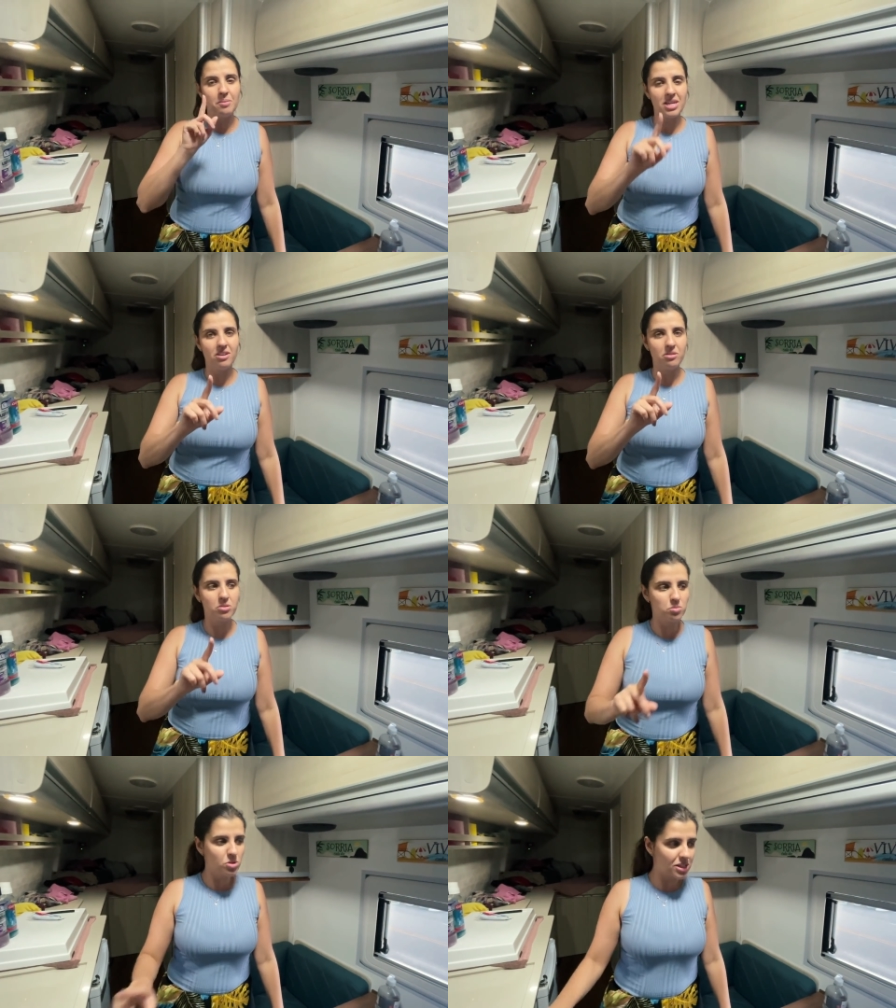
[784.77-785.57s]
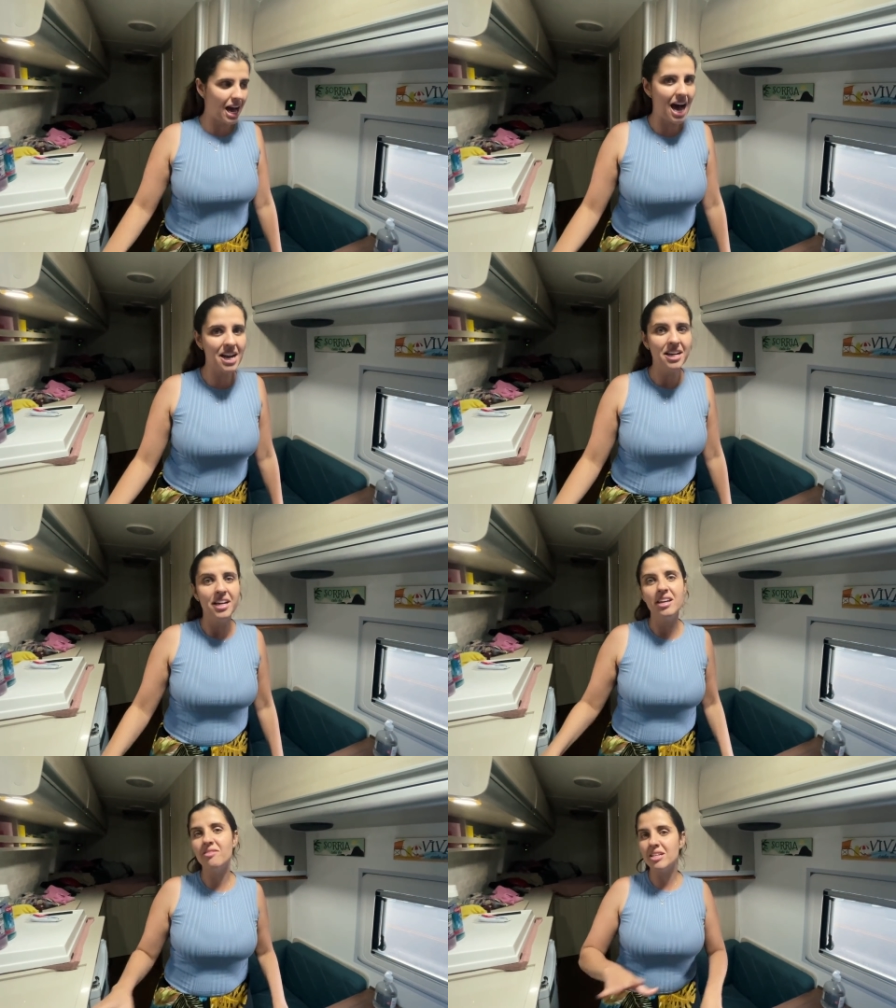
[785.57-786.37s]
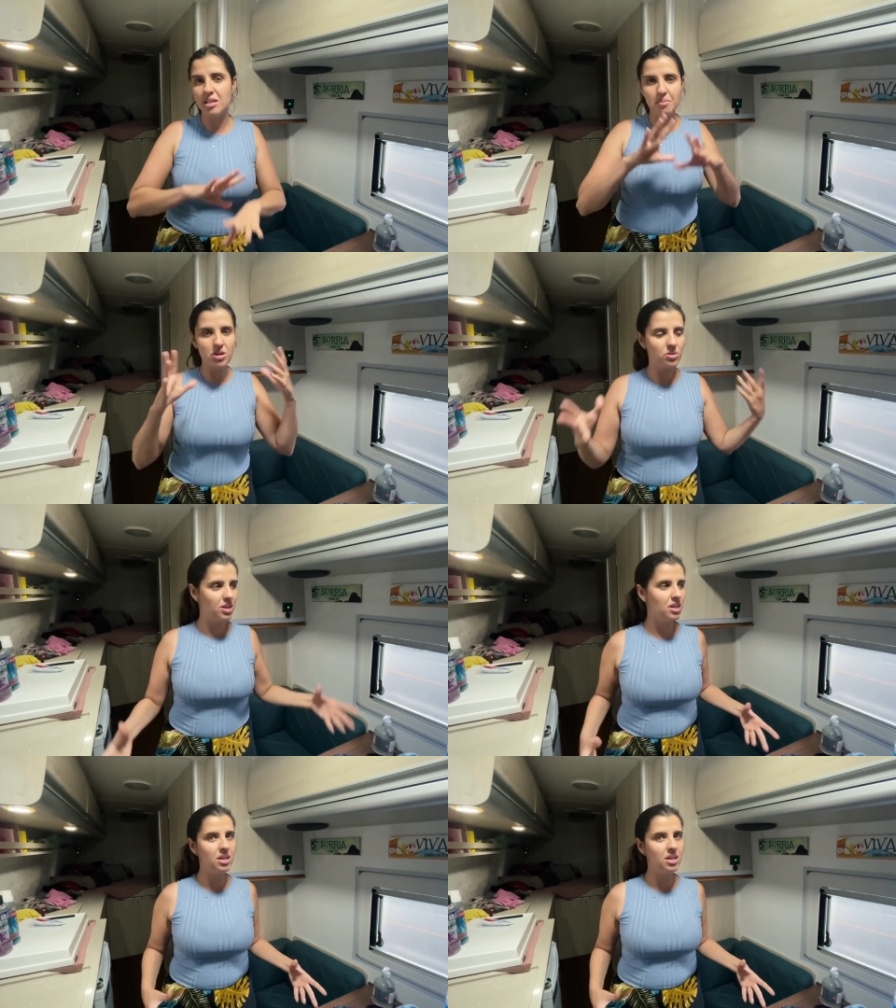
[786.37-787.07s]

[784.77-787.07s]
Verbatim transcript: Amanhã vamos buscar e vai ser meio que